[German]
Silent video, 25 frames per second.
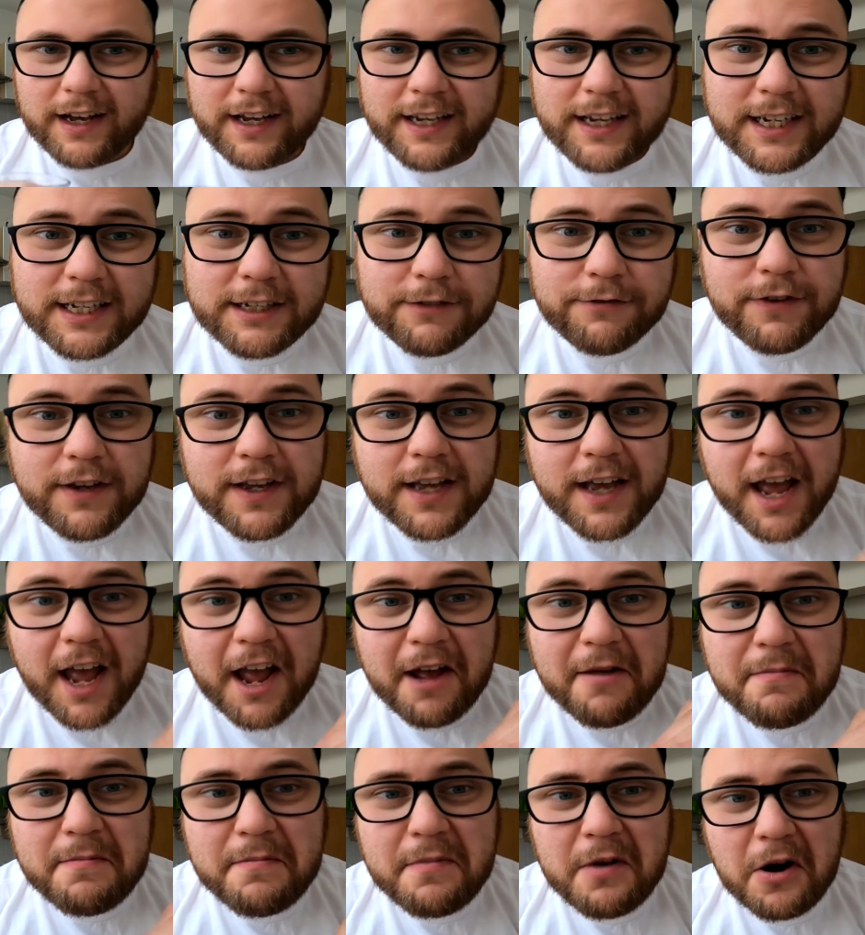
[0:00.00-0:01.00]
Riecht wie
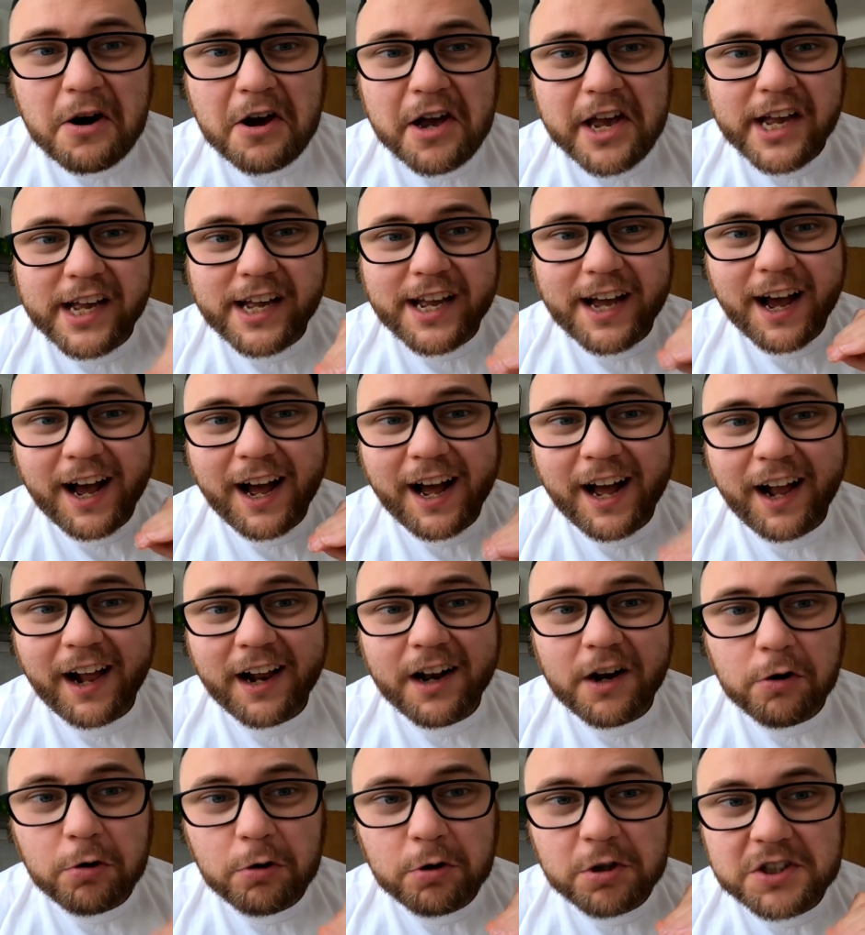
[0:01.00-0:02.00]
m
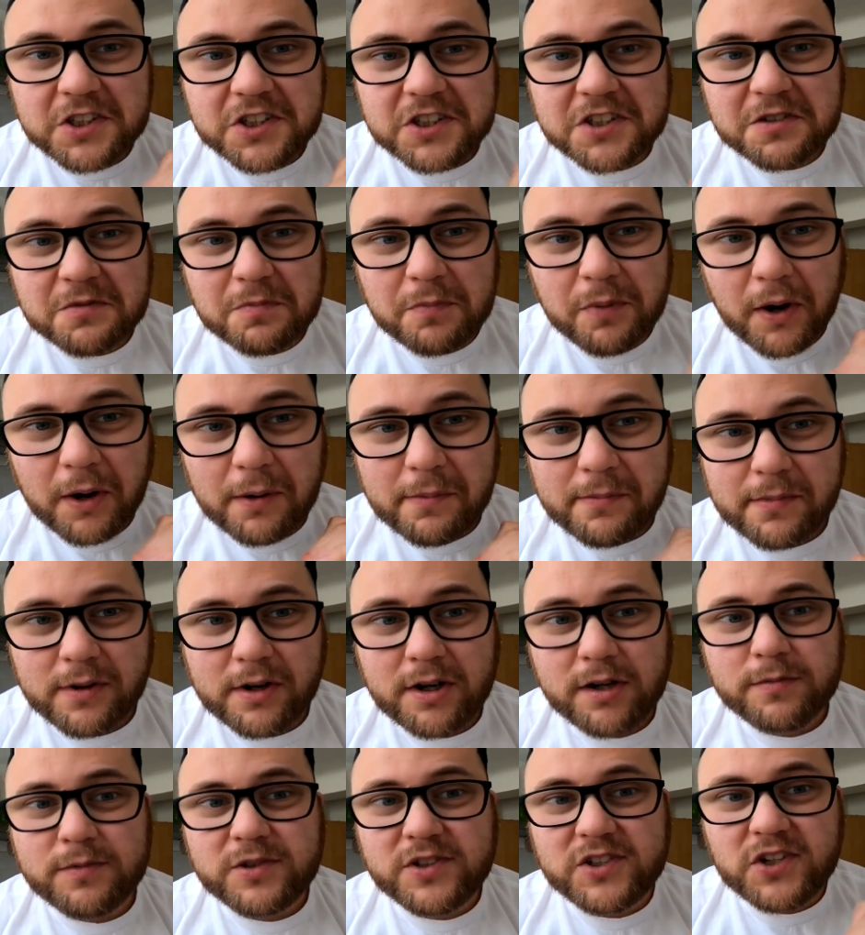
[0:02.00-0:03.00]
eukal
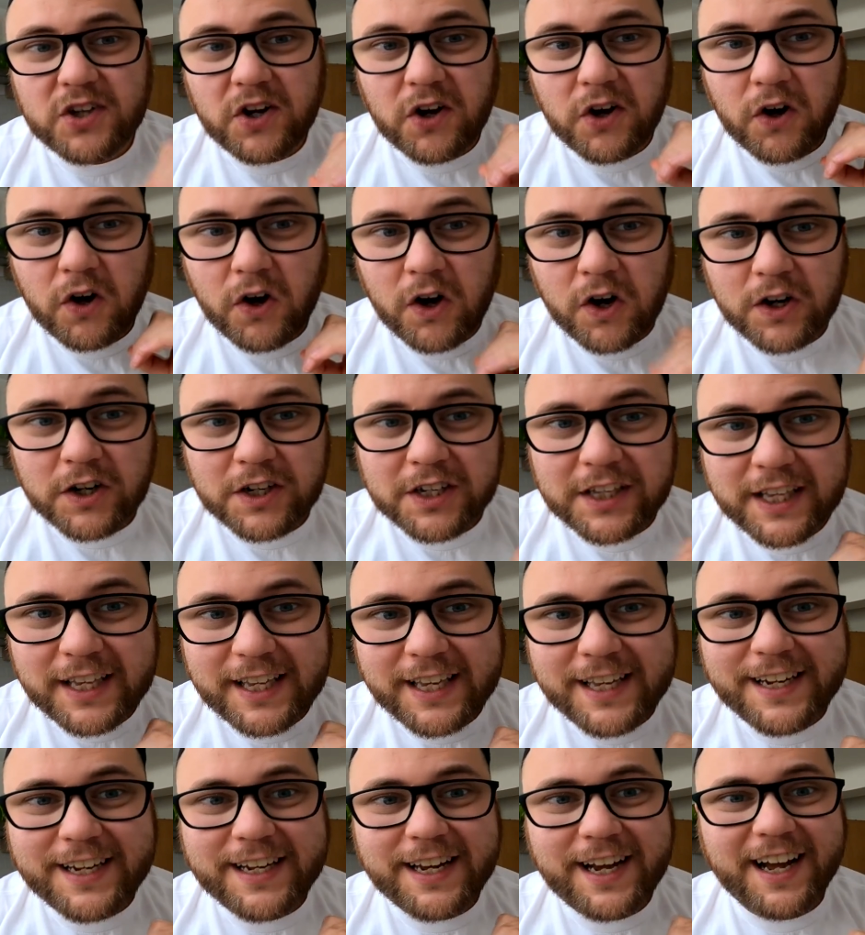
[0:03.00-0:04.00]
Hustenbonbons.
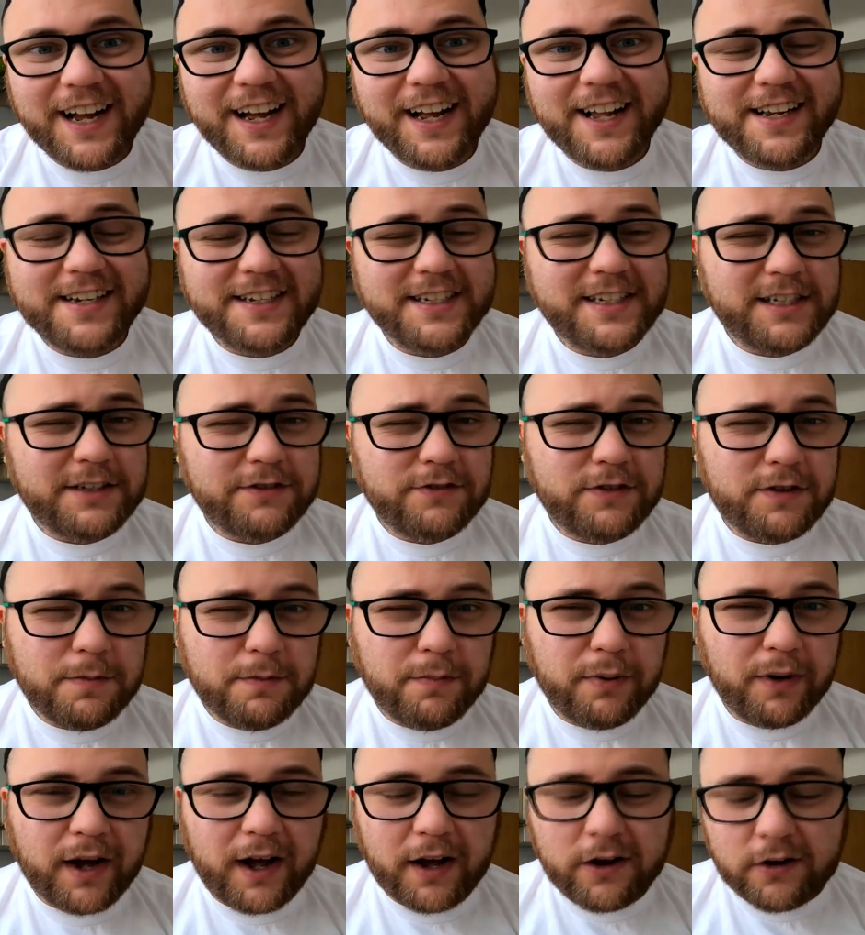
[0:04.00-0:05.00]
Original. Nicht wie
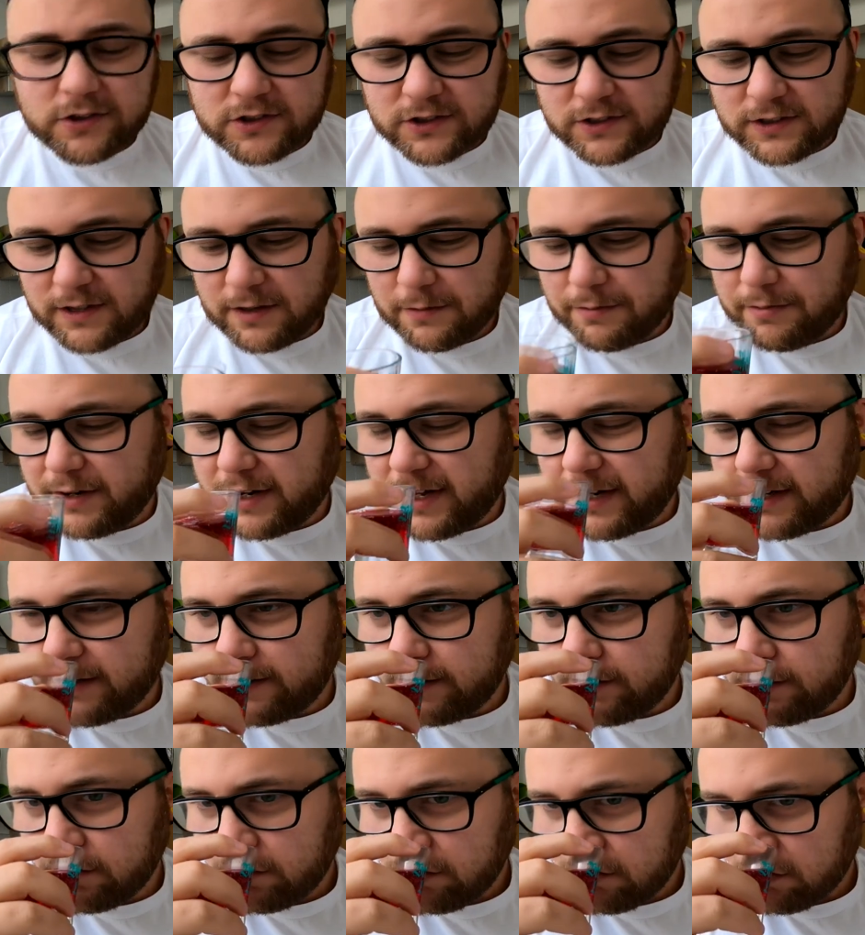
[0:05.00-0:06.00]

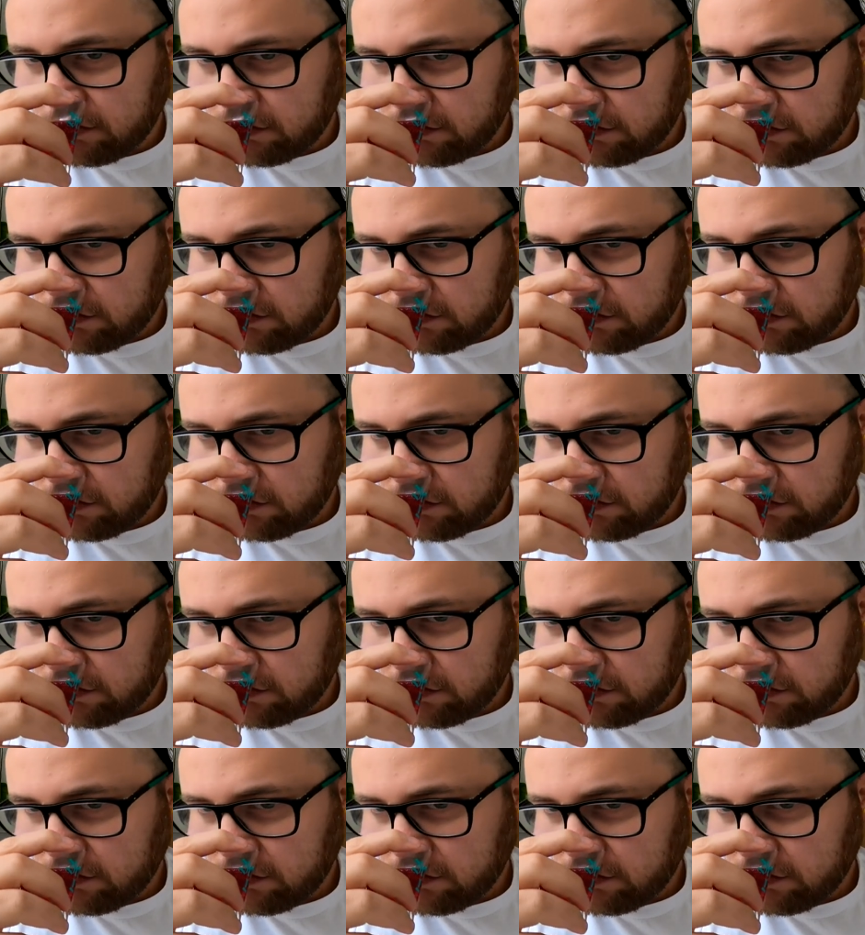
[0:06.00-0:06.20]
Brausetabletten.